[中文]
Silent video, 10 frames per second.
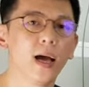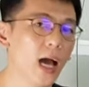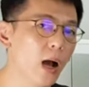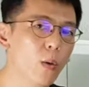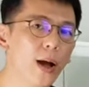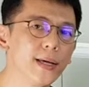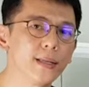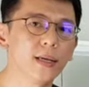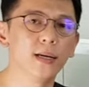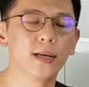很欢
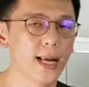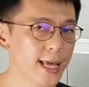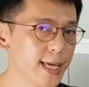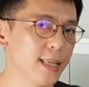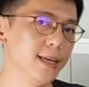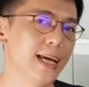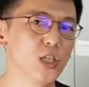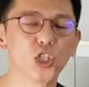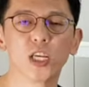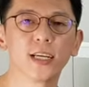迎呢，来 KT 来
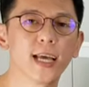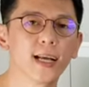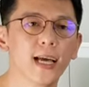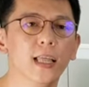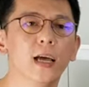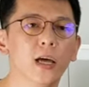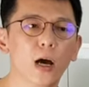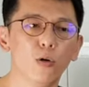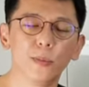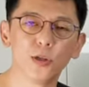试乘看看
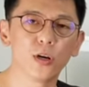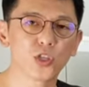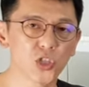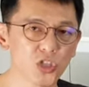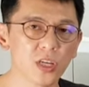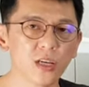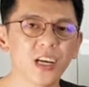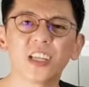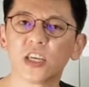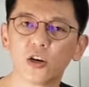啊，我们都有实车
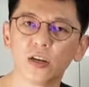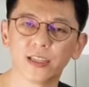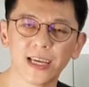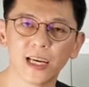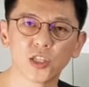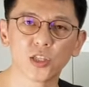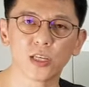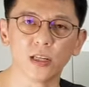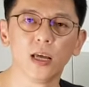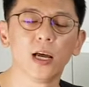可以提供给大家试
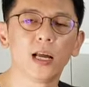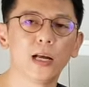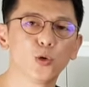乘啊。